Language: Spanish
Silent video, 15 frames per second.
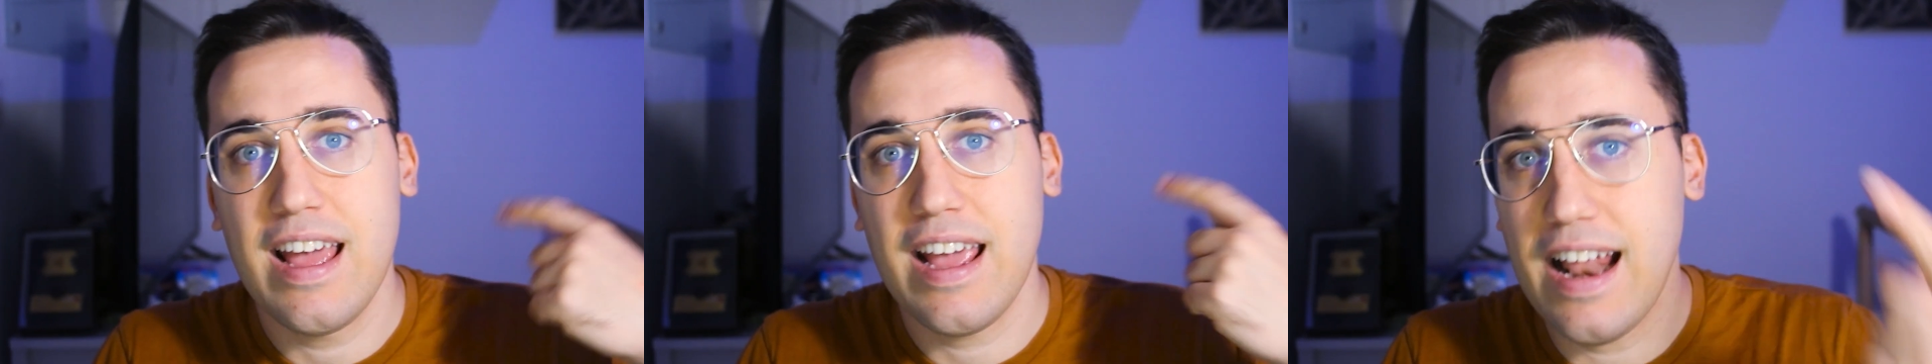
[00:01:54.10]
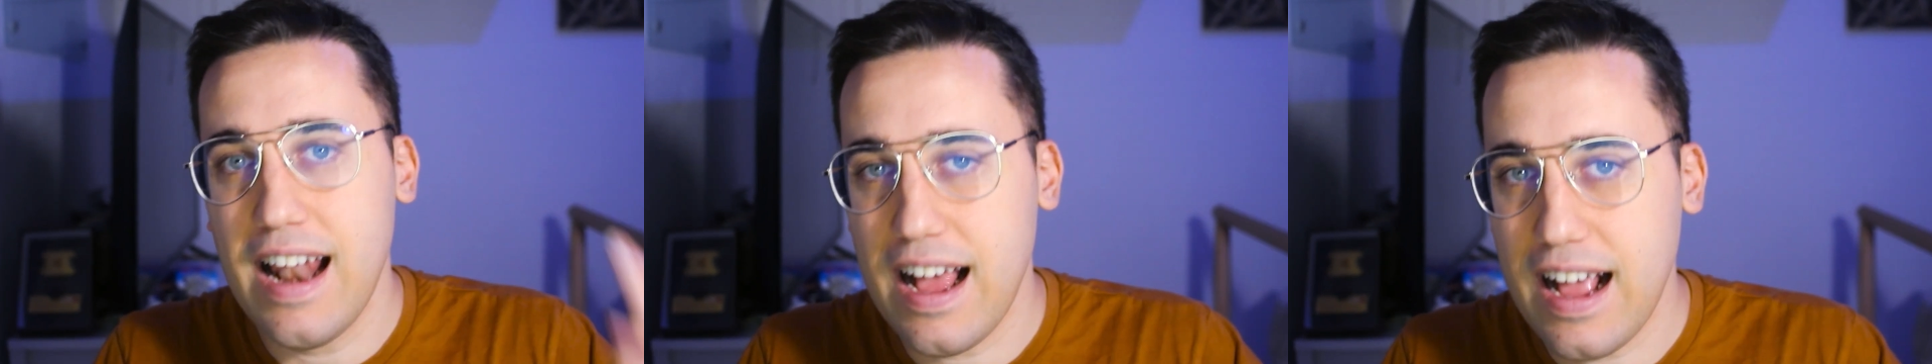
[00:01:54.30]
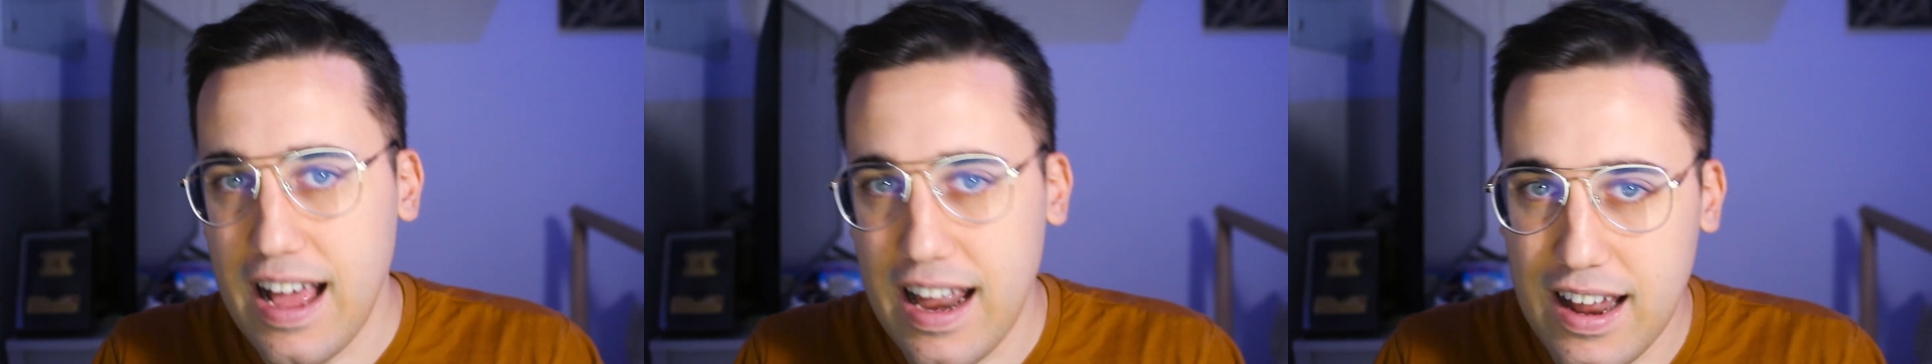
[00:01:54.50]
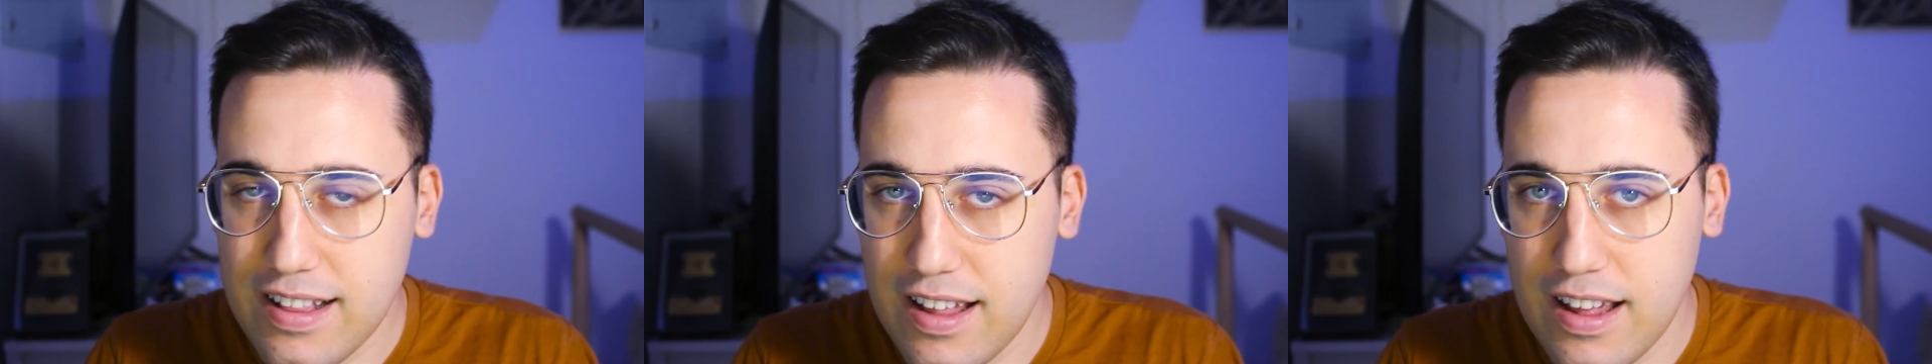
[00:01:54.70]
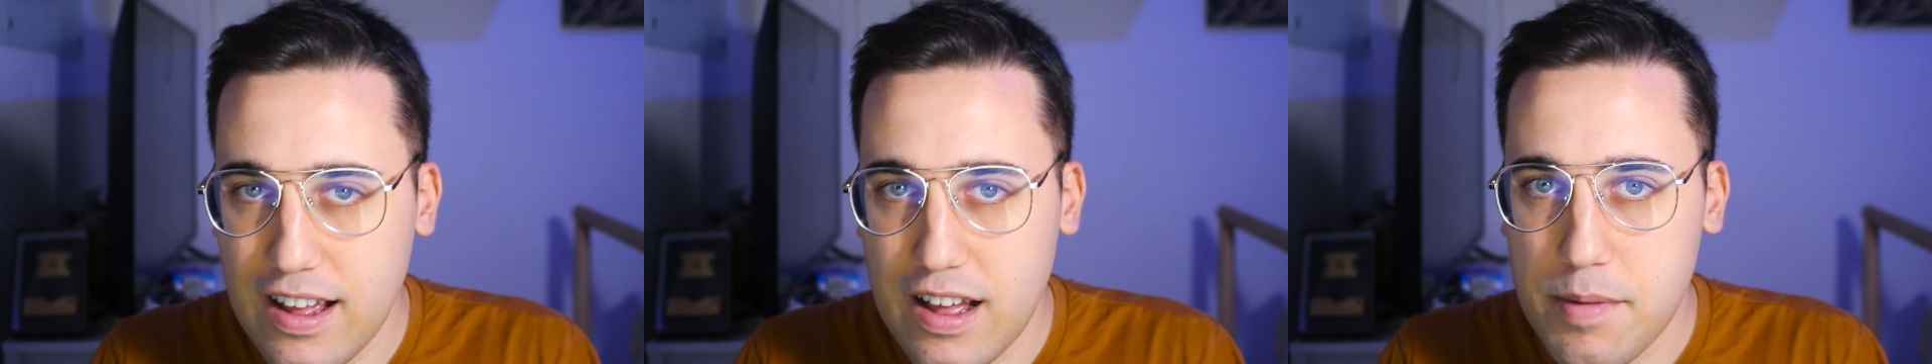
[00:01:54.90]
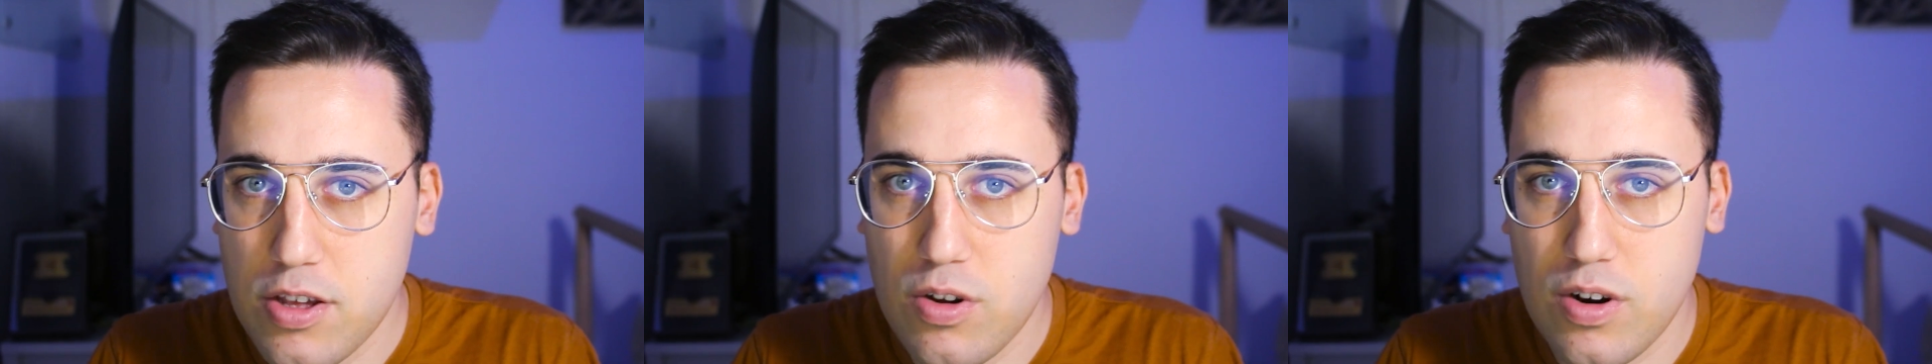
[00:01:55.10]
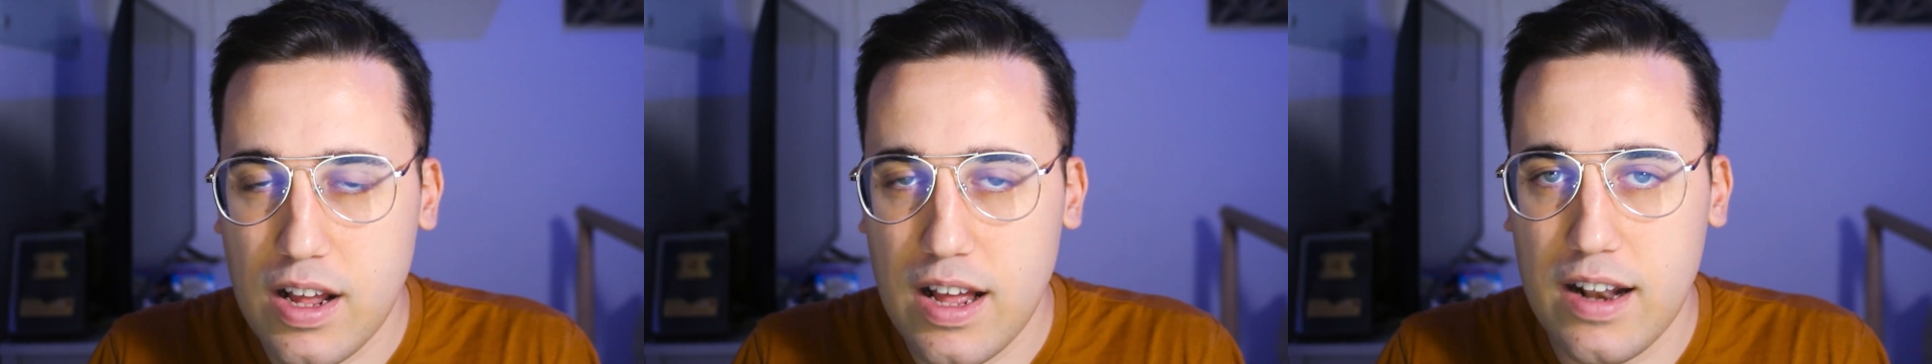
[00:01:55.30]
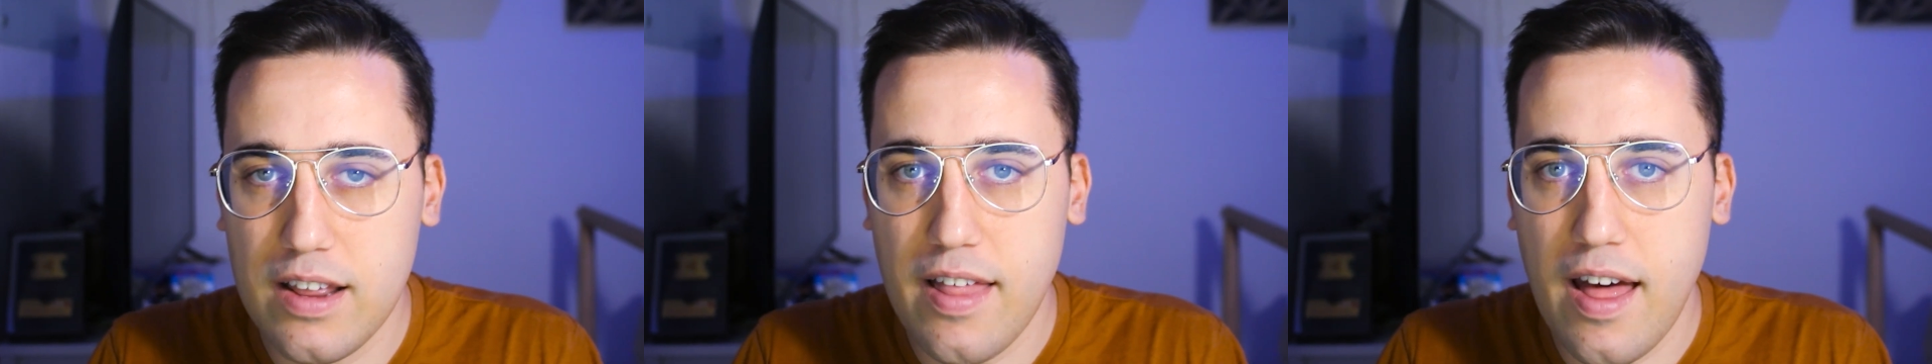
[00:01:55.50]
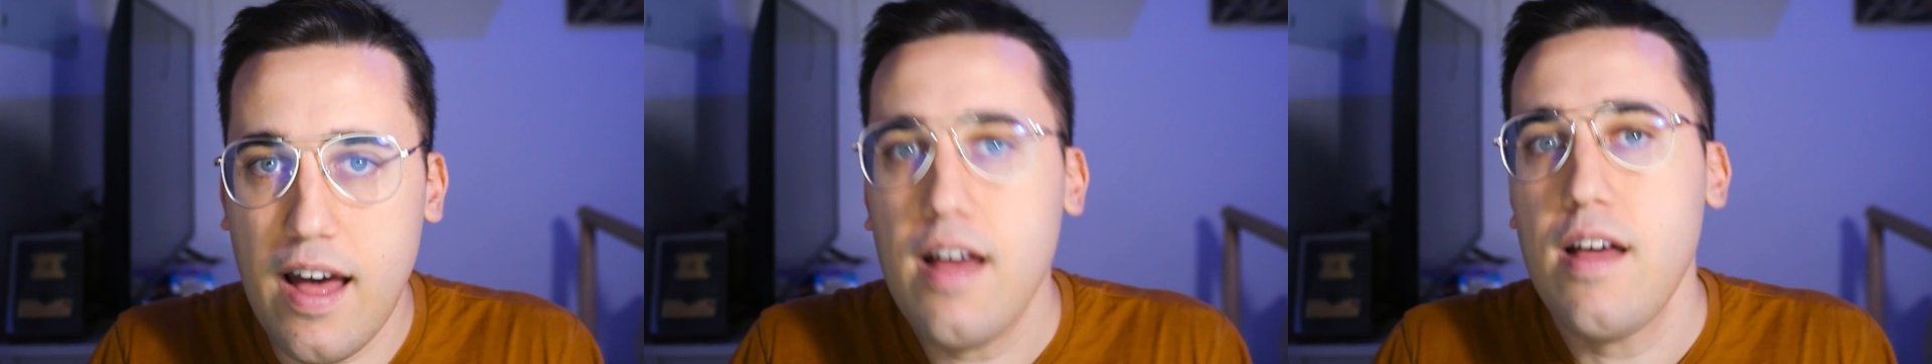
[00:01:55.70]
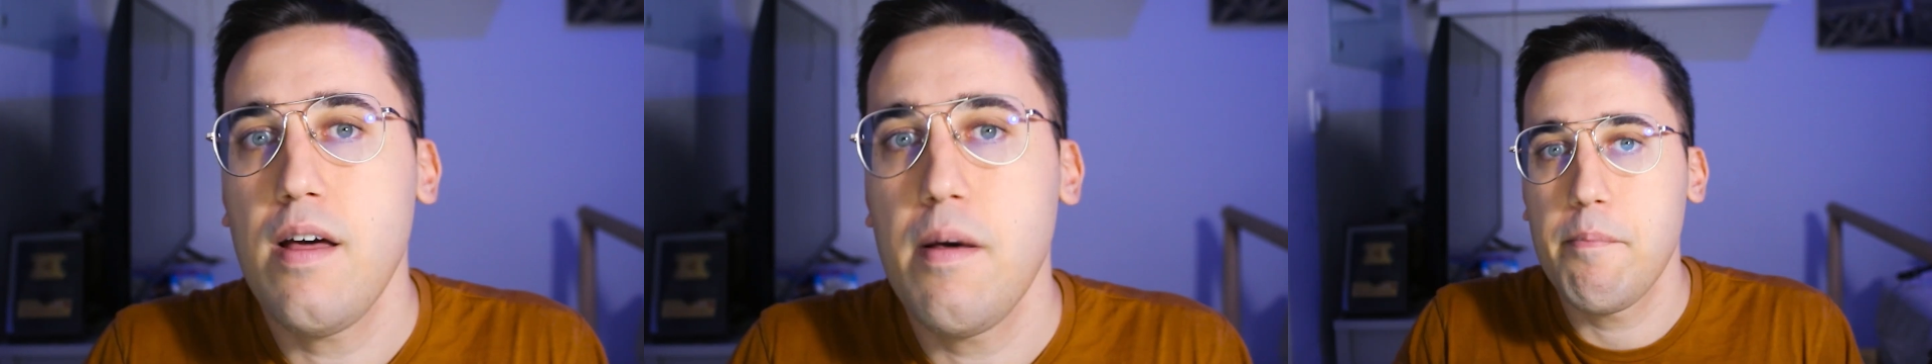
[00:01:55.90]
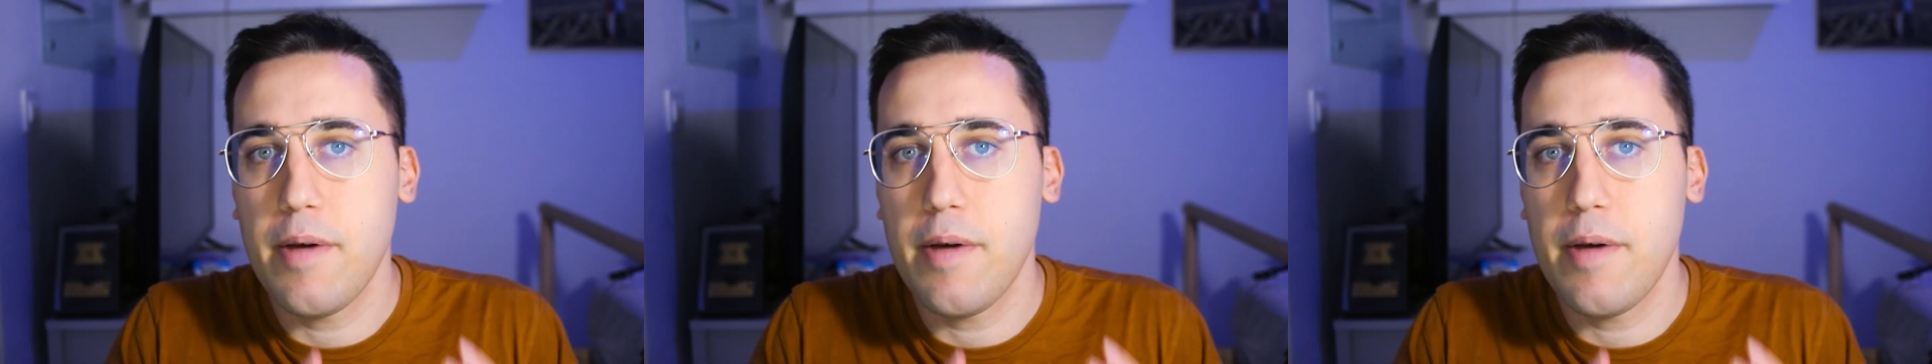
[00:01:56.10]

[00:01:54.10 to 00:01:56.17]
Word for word: que la cara tenga mayor calidad